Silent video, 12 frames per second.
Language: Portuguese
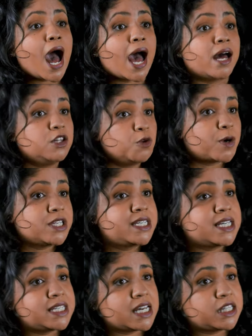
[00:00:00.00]
Ah, não pode
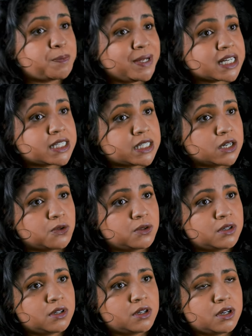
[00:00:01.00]
esquecer a depilação.
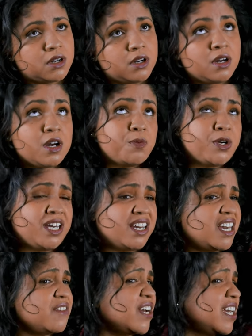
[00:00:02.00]
Porque
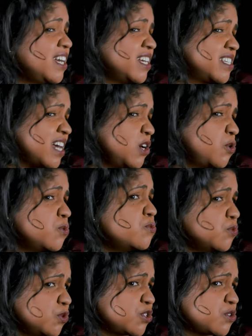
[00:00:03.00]
quem vai querer sair com
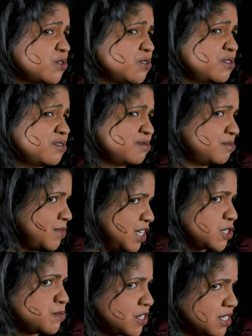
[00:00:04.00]
um urso?
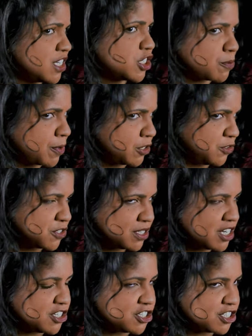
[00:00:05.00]
mesmo que seja para o
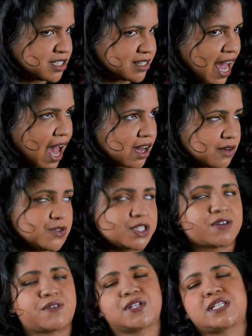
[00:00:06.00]
inocente jantar. Você
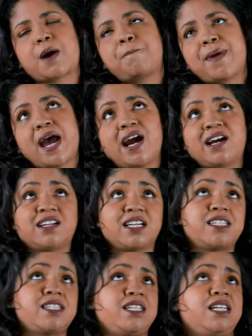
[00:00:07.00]
vai fazer a perna,
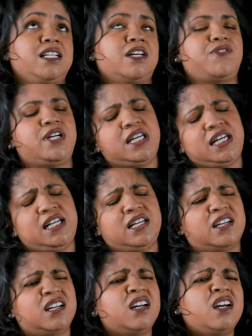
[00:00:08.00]
axila,
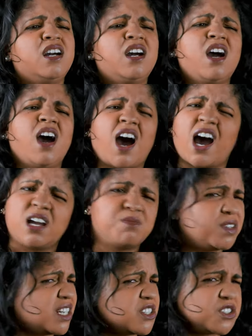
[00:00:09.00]
virilha. Ai,
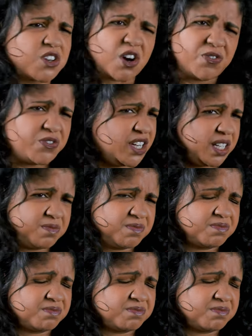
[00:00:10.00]
mulher sofre.